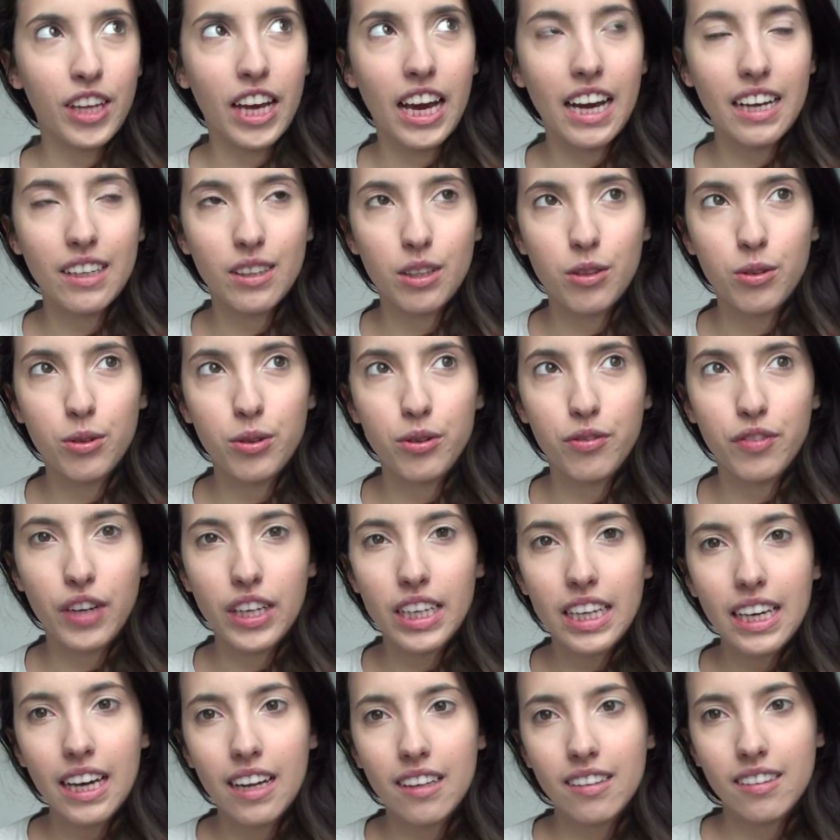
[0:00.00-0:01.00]
Also
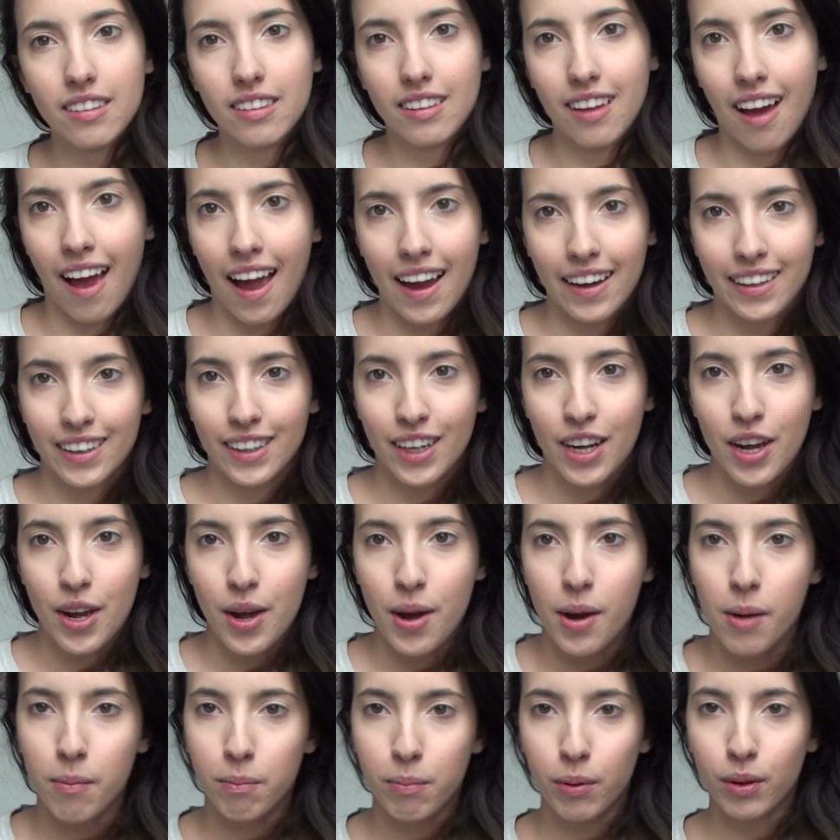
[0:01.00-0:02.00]
wenn ihr jetzt keinen
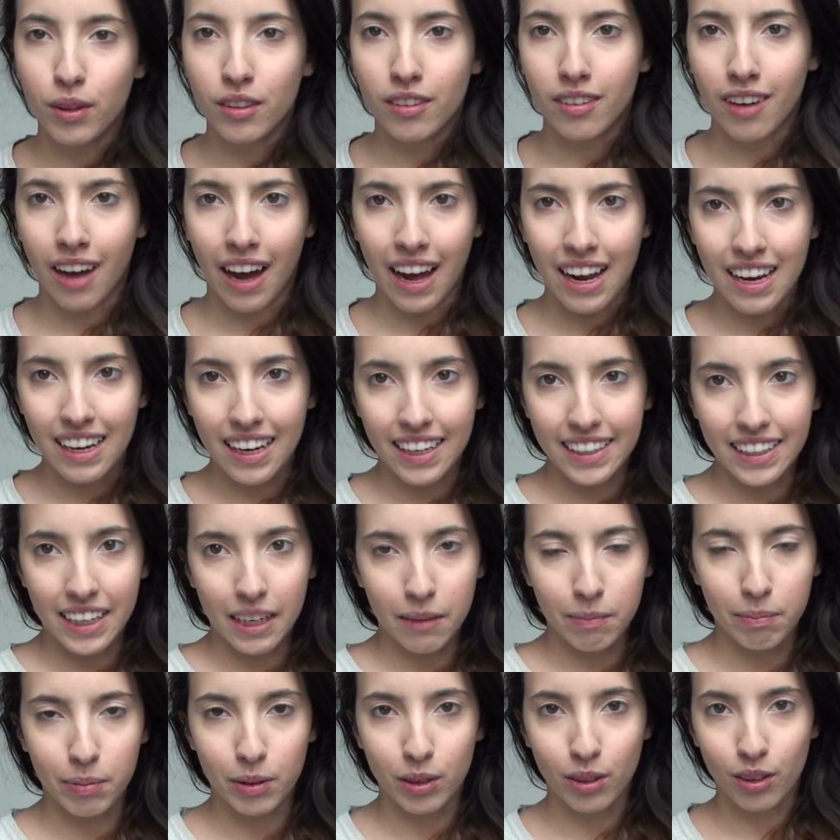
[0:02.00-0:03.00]
bunten Eyeliner
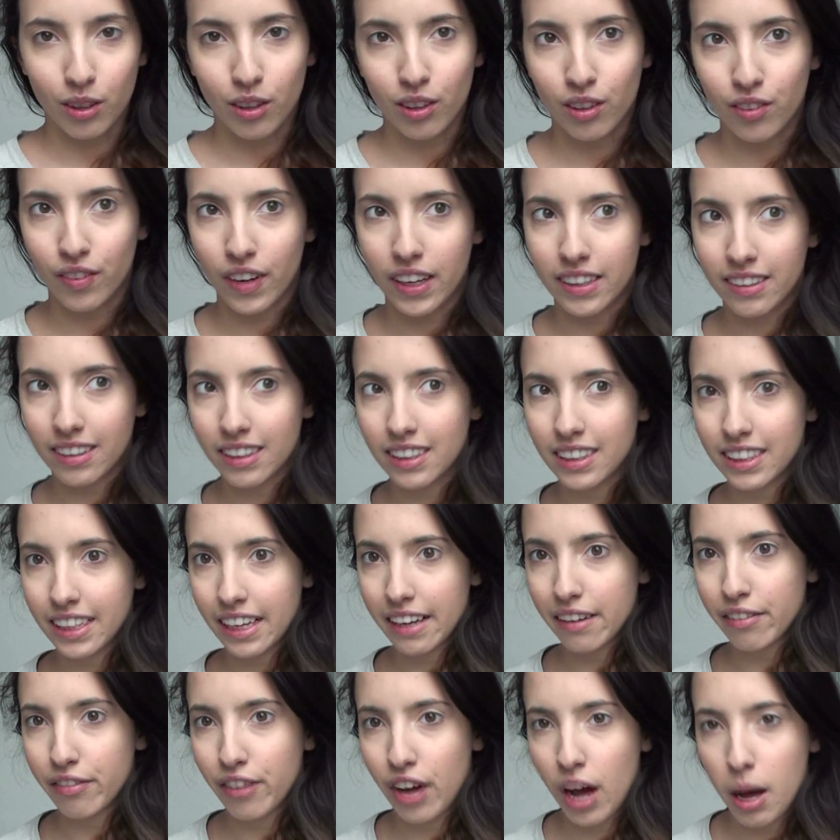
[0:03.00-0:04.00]
habt, beziehungsweise in
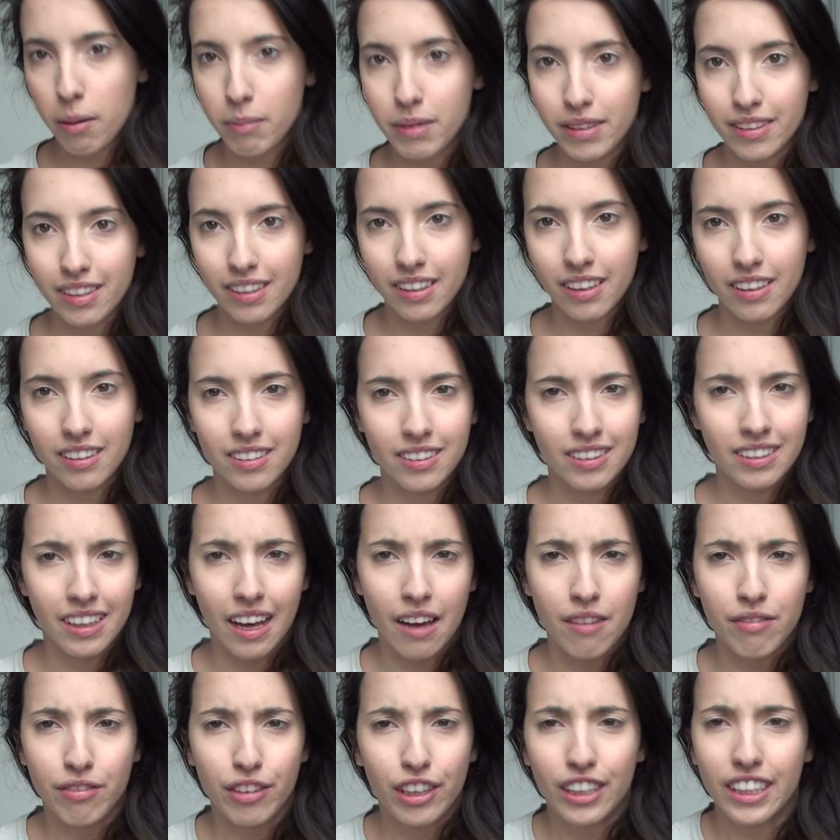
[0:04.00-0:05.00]
der Farbe es
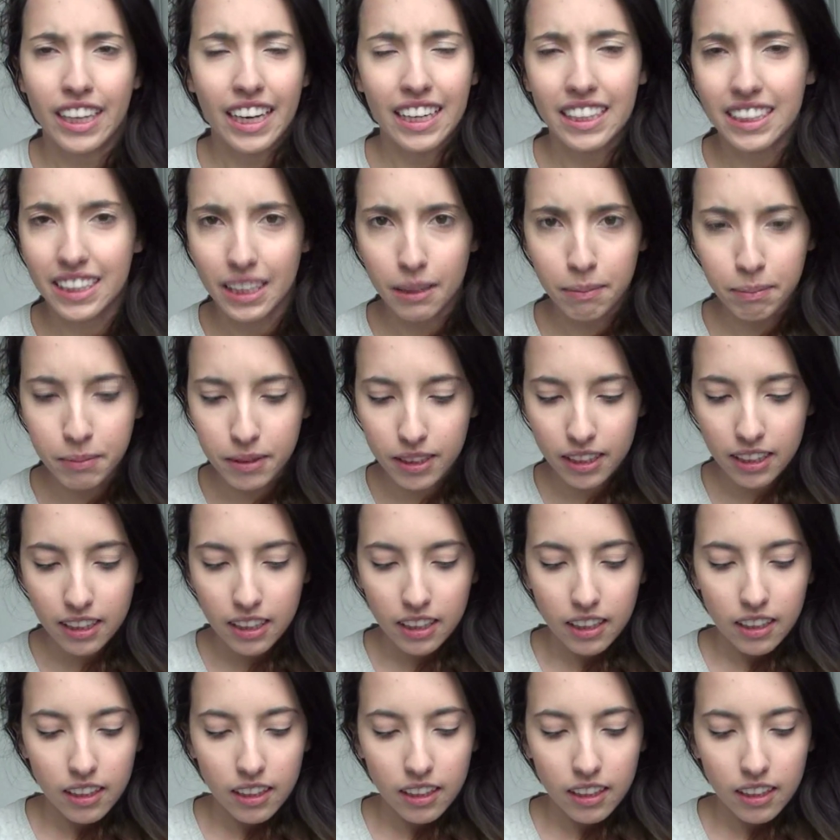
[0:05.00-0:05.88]
einfach keinen gibt,